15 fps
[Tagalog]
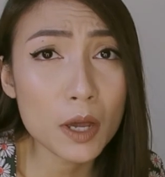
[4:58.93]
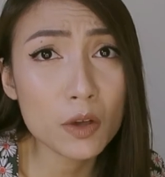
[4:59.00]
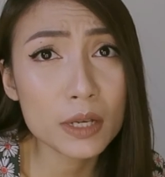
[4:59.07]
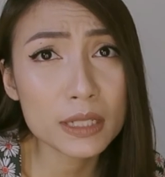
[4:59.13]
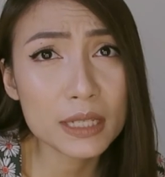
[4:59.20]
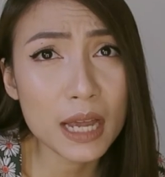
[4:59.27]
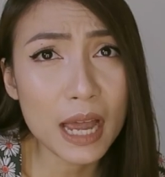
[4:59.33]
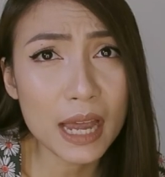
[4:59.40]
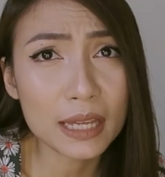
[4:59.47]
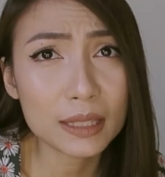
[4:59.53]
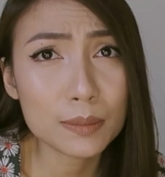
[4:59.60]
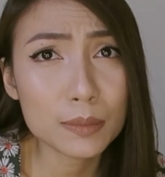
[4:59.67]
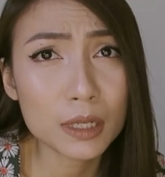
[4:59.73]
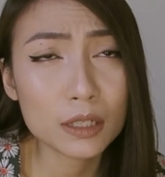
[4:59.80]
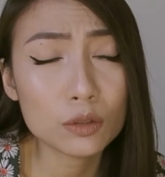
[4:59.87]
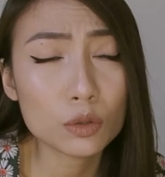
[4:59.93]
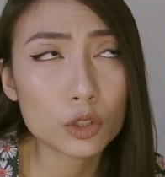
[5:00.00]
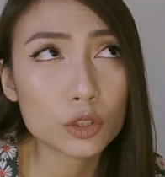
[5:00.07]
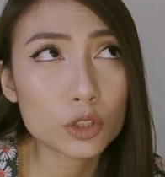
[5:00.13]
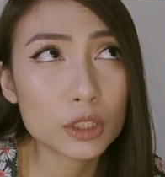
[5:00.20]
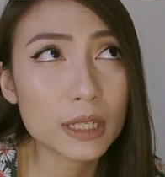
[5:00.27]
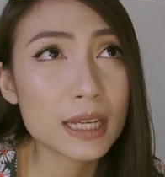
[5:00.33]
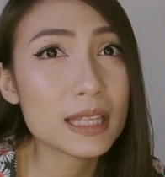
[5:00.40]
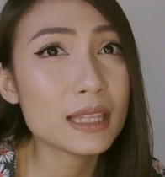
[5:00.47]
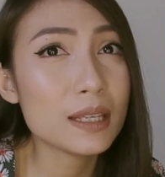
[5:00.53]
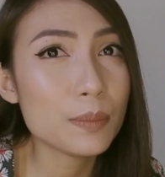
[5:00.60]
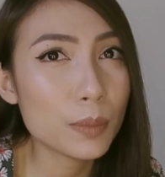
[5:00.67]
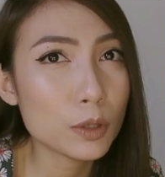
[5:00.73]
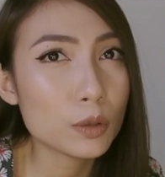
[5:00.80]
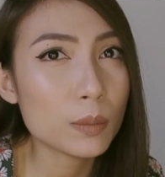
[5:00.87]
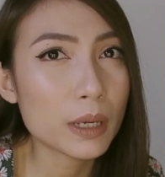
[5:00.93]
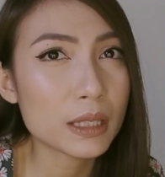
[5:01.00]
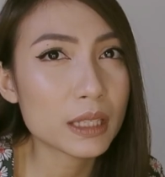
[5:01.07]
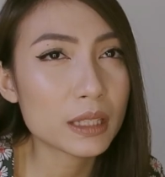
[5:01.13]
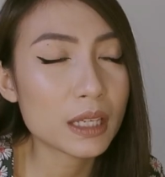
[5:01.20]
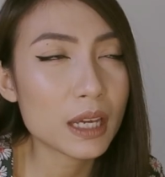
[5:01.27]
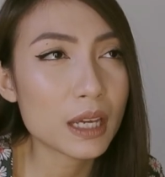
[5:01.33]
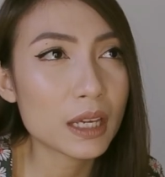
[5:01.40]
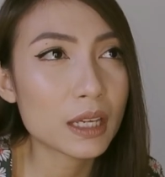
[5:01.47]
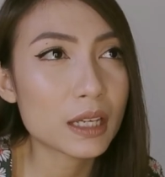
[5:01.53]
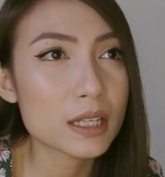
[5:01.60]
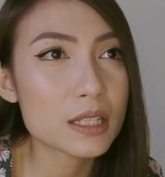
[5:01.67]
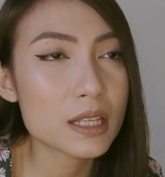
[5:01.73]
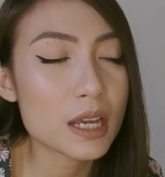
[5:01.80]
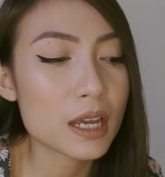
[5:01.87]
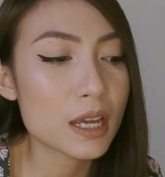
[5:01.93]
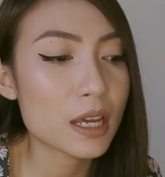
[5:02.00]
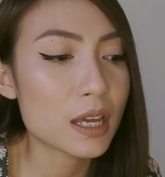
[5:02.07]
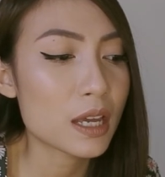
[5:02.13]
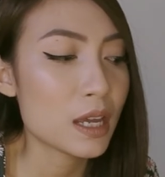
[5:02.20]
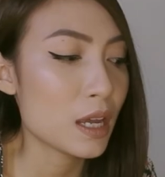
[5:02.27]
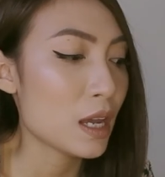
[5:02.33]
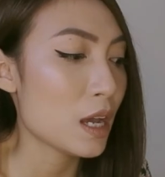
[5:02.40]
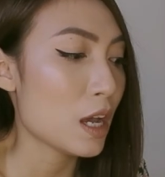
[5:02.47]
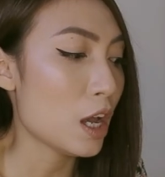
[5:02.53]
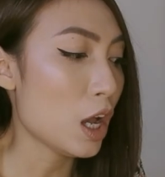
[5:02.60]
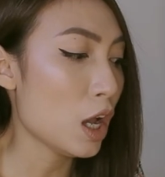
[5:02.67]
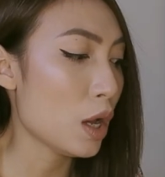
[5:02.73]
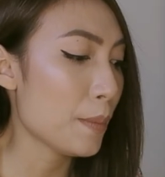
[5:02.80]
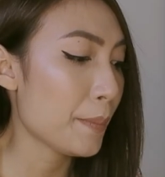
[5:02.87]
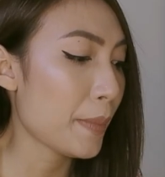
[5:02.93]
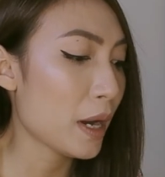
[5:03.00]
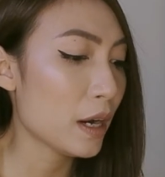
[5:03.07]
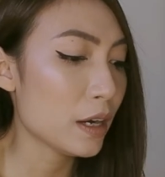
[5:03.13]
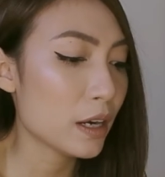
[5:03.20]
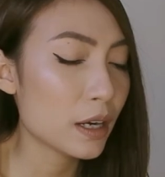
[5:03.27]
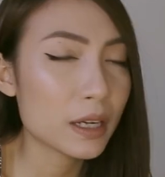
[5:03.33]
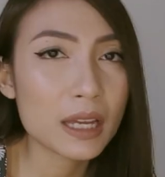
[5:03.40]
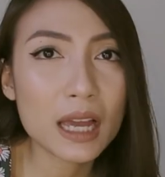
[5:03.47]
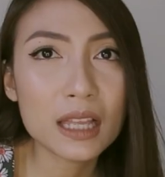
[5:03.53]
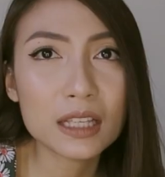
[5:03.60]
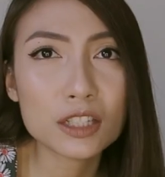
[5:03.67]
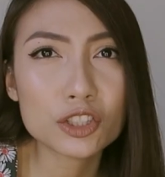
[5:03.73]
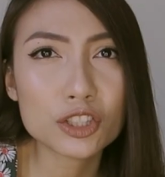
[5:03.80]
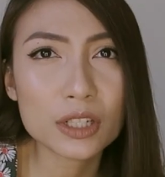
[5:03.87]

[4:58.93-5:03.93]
pa ako isang item na in-order na hindi pa dumadating kasi um, parang galing